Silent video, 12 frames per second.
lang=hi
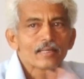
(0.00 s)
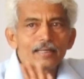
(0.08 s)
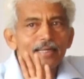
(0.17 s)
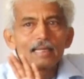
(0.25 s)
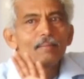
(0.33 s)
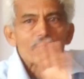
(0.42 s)

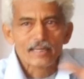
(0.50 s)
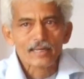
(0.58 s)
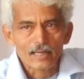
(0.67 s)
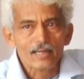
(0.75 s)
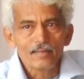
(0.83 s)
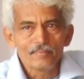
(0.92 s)
ये नहीं
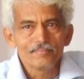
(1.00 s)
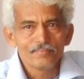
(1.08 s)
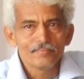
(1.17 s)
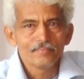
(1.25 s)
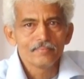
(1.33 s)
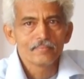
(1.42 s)
मिटेगा ना
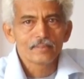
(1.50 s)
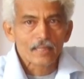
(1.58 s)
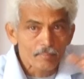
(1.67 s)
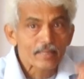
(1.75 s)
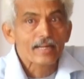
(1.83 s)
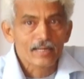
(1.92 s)

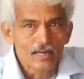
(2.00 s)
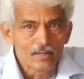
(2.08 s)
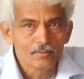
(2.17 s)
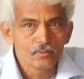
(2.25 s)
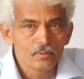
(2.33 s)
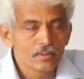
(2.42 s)
यह मिटेगा
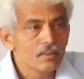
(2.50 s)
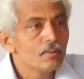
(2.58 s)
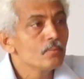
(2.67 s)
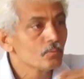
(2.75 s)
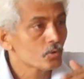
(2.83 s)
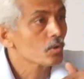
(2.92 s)

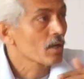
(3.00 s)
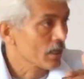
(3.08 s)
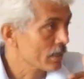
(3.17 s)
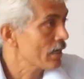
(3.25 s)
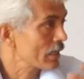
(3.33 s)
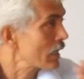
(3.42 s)
जो
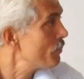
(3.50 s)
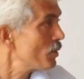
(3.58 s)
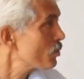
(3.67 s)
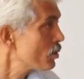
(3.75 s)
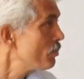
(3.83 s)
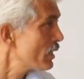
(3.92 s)
घटनाक्रम है
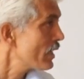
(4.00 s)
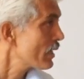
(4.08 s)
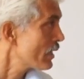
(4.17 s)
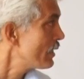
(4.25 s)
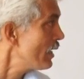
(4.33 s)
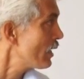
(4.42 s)
वो तो
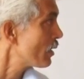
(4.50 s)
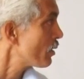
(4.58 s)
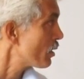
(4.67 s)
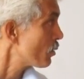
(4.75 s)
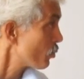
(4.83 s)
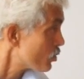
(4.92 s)
मिटेगा नहीं ना
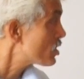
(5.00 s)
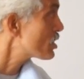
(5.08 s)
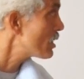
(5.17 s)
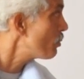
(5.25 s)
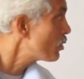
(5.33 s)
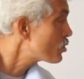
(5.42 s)
उसी
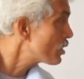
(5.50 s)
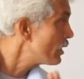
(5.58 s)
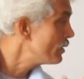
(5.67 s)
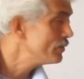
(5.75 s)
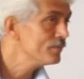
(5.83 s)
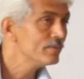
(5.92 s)
से पहुंचे
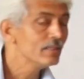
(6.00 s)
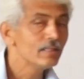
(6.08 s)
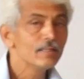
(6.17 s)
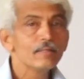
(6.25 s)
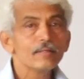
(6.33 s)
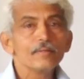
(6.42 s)

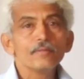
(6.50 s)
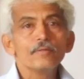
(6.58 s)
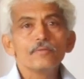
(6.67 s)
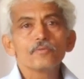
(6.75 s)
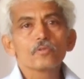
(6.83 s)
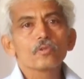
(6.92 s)

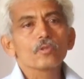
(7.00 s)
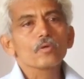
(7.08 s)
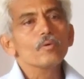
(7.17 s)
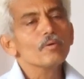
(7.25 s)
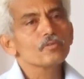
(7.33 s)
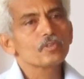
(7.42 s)

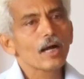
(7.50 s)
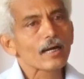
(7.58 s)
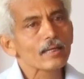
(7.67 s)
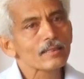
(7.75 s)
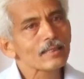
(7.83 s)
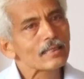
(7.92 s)
तो
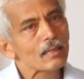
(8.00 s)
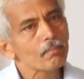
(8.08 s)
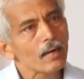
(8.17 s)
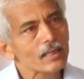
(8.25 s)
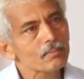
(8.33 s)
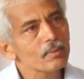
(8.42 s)
जागृति के
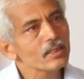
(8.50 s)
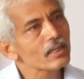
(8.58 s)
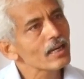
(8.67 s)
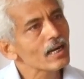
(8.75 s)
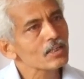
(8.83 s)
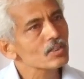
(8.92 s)
बाद भी
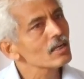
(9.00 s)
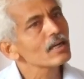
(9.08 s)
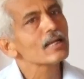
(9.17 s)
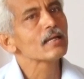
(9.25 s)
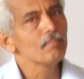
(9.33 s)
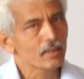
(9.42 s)
ये
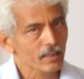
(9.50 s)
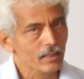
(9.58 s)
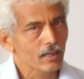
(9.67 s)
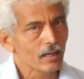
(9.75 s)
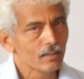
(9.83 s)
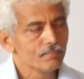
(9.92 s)
आचरण नहीं
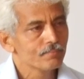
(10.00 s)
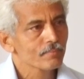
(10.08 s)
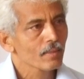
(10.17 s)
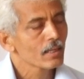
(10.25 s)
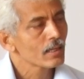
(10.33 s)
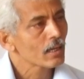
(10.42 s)
मिटेगा
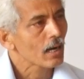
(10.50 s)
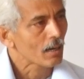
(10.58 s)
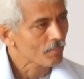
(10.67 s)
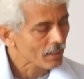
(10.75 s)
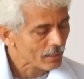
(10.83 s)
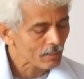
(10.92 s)

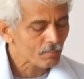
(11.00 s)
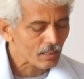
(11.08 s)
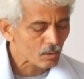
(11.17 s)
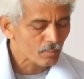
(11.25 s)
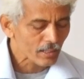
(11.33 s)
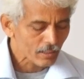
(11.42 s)
हमारे
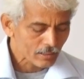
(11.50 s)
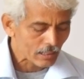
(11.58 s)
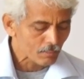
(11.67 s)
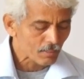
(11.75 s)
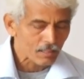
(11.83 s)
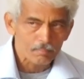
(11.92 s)
मनों में
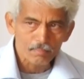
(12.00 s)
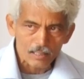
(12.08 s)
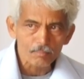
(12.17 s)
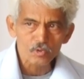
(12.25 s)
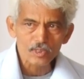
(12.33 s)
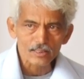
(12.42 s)
कई बार
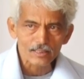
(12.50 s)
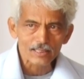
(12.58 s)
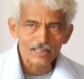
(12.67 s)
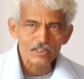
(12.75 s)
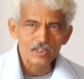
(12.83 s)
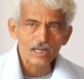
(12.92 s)
भ्रम हो जाता
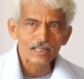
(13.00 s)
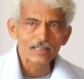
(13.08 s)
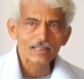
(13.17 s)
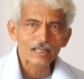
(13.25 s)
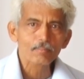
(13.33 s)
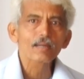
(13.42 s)
है कि
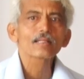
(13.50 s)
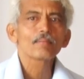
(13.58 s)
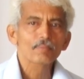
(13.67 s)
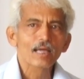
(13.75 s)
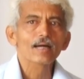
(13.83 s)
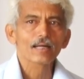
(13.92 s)
जागृति के बाद
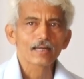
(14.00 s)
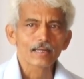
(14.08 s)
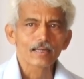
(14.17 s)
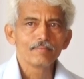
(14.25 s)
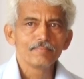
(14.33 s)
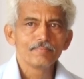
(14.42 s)
हम क्या करेंगे